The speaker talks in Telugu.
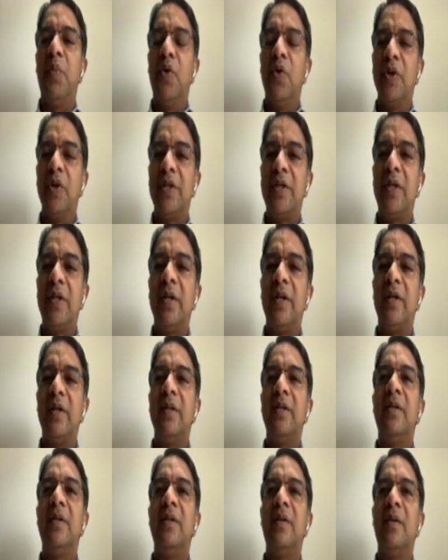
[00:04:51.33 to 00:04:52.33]
పోస్ట్
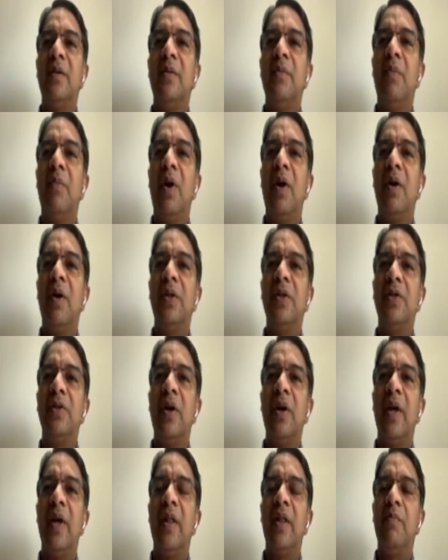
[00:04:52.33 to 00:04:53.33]
మాన్స్
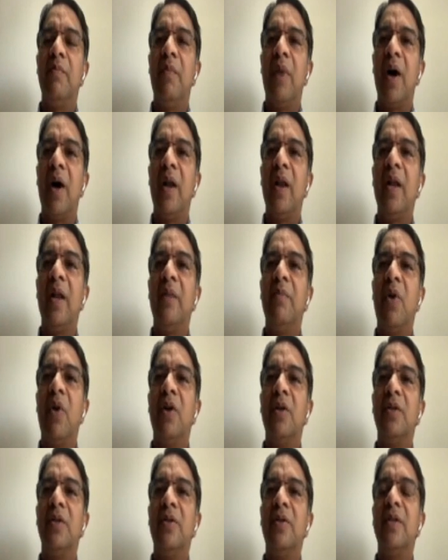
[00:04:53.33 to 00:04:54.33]
అయితే బాగాలేని
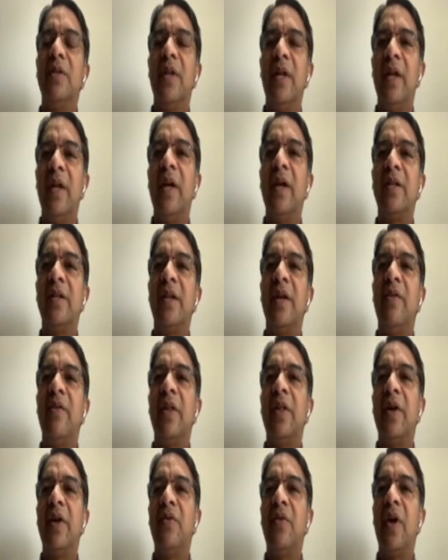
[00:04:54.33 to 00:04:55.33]
మాన్సూన్స్ ఇయర్స్
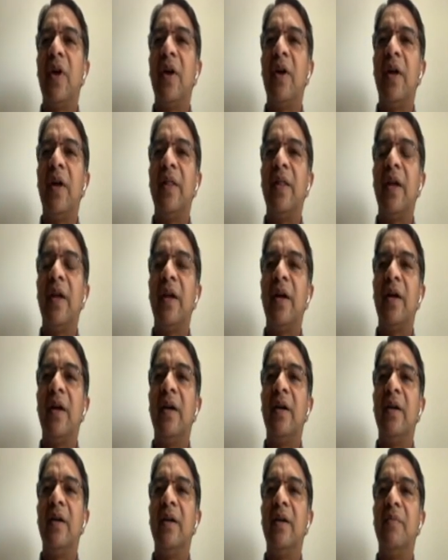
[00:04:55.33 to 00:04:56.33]
ఏవైతే ఉన్నాయో ఐ థింక్
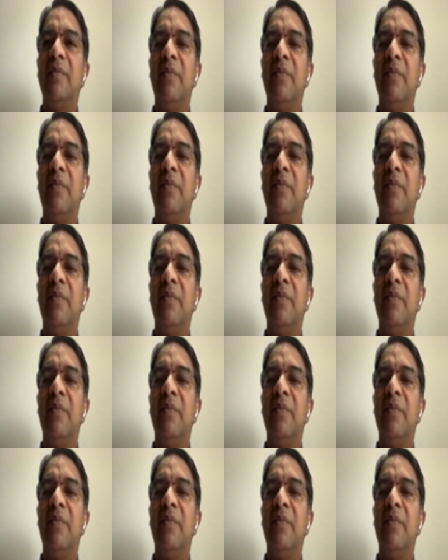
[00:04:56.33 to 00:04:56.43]
uh,